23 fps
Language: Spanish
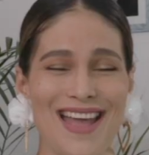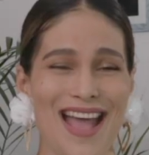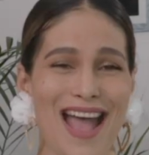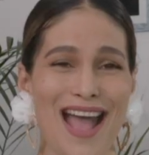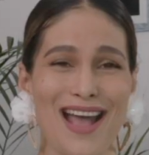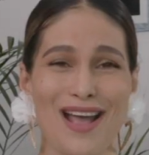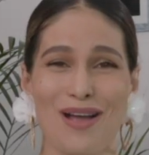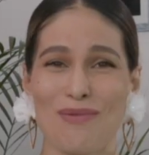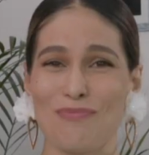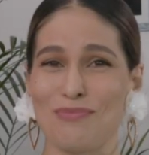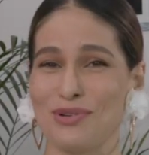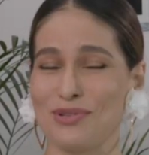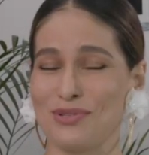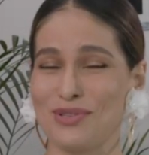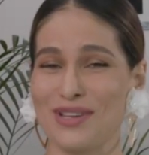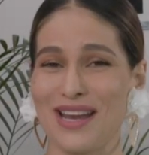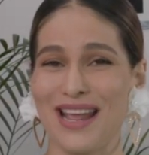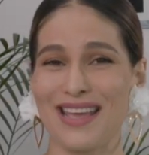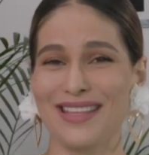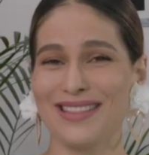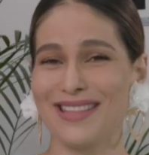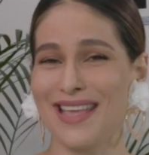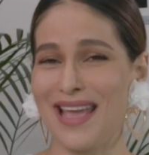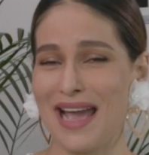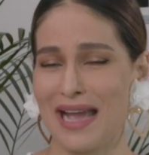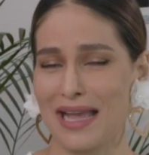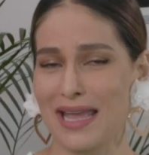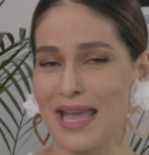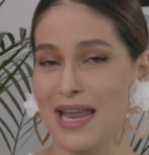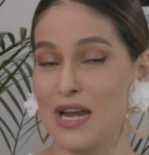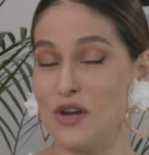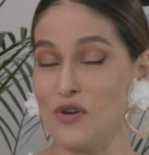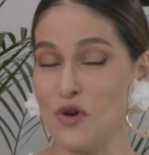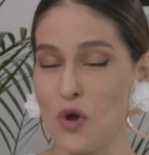hagámonos la idea
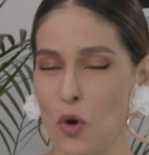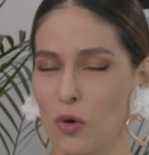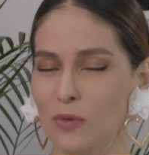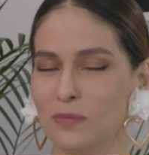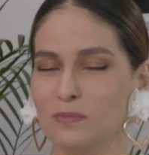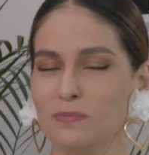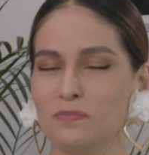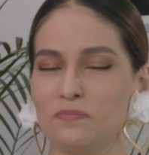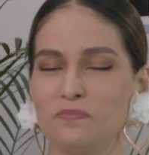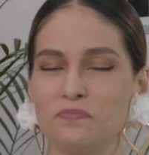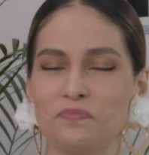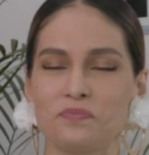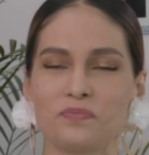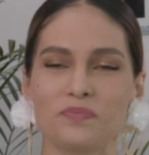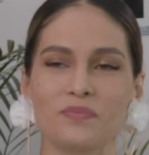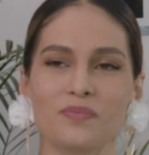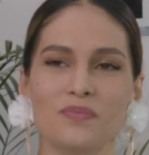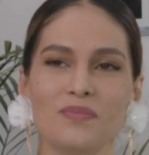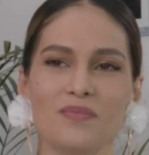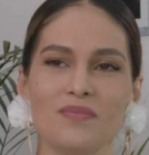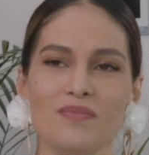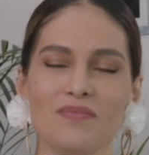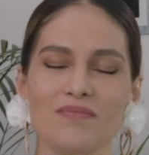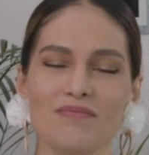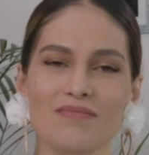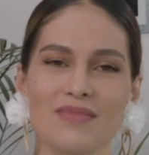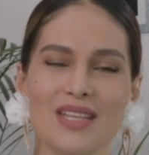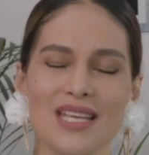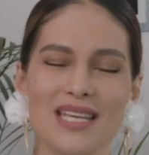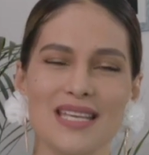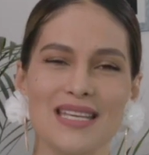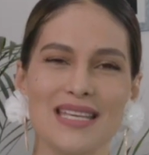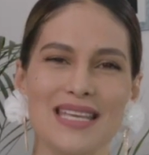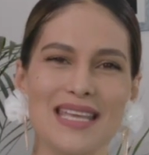que no.
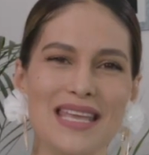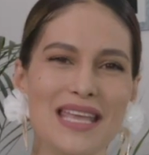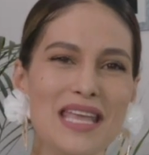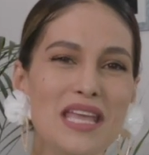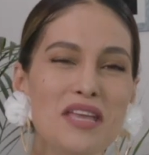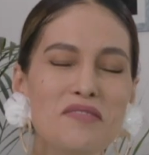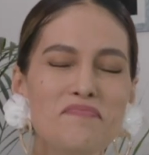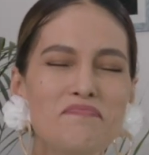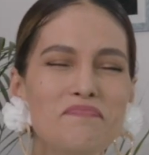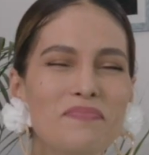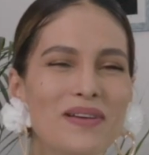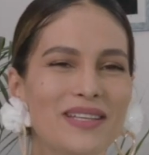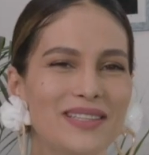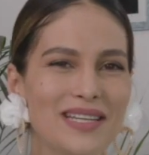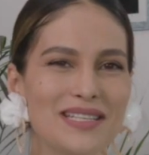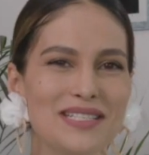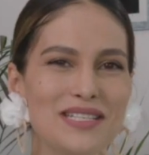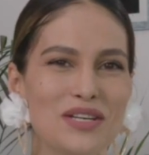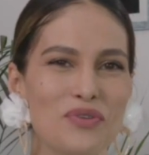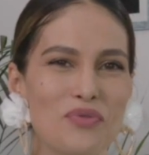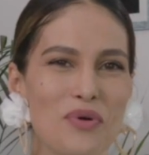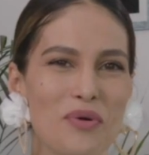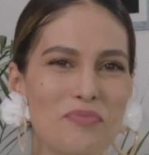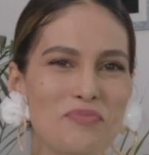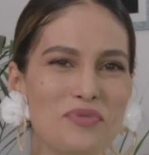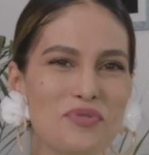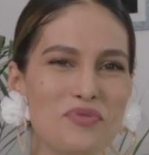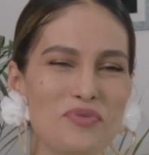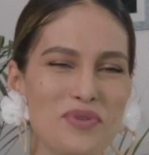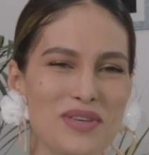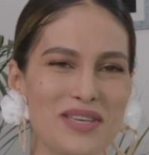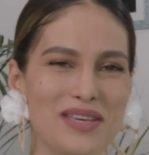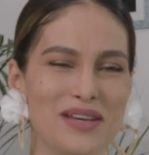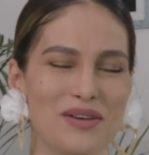Y Petra llegó a mi
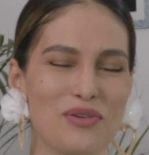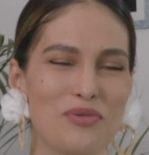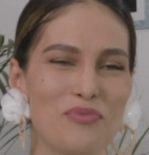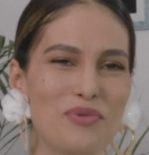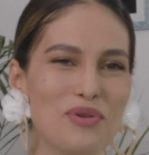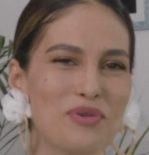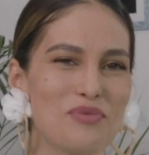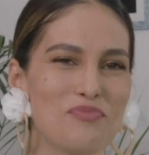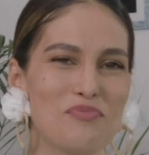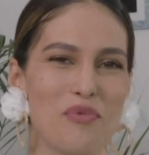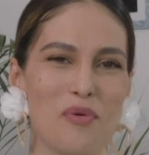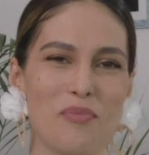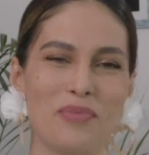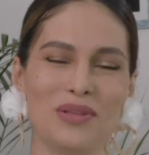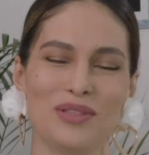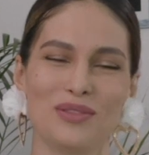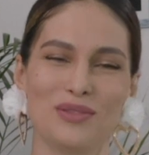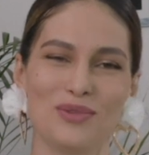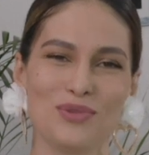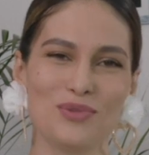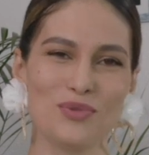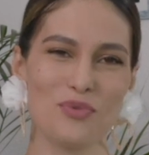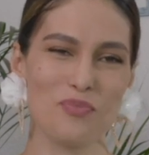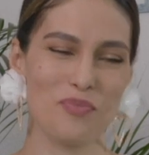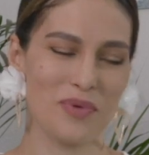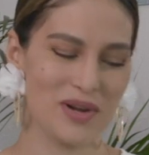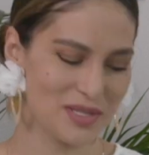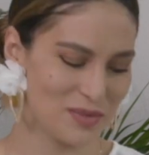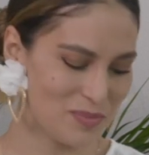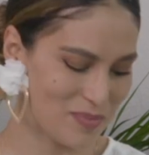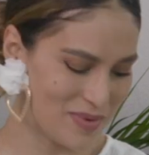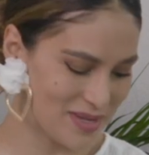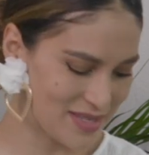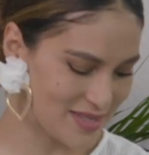vida como en un momento súper
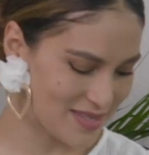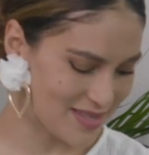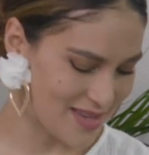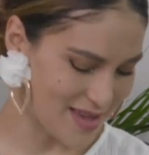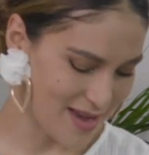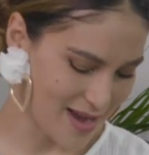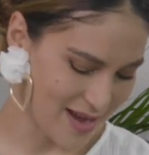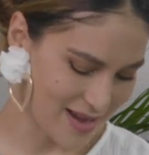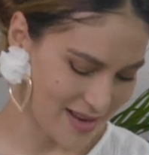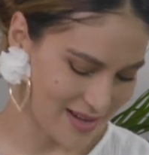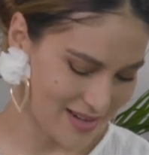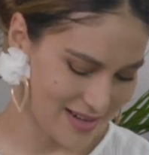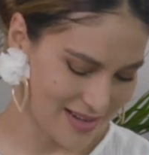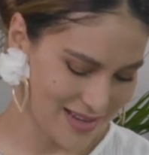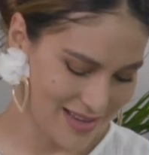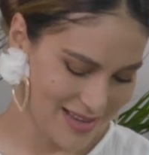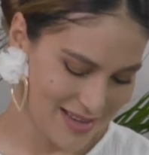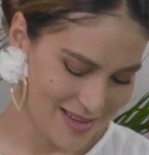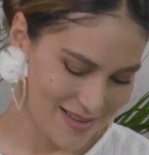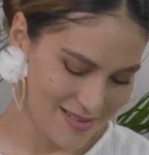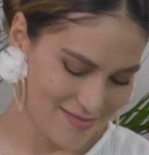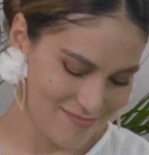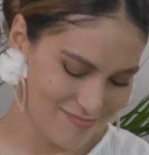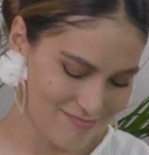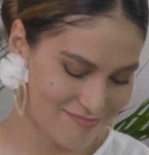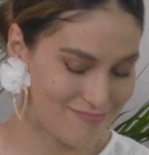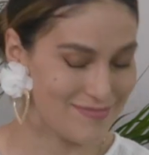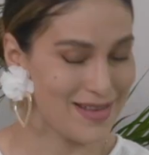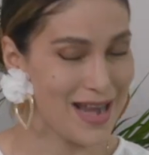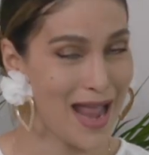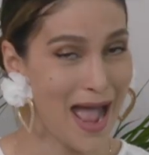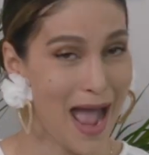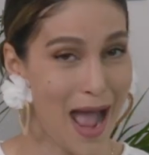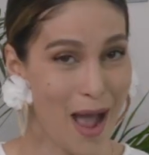especial
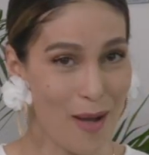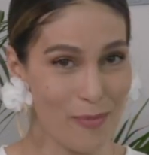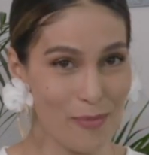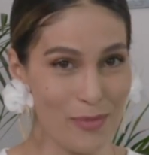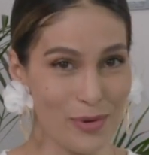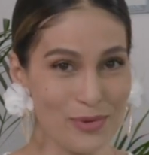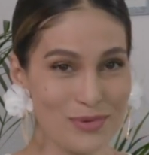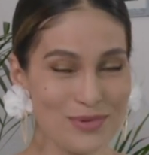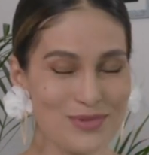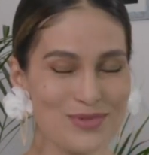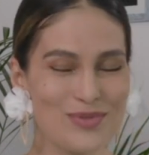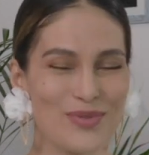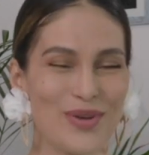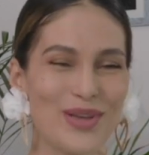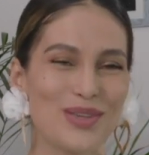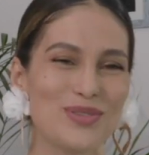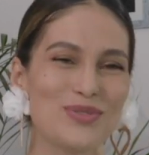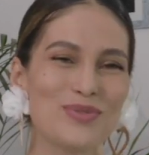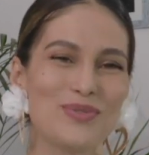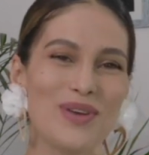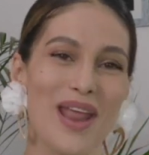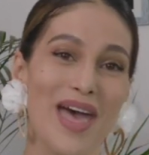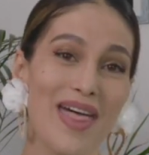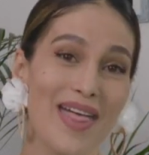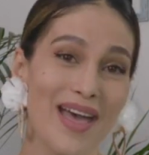la amo. No es una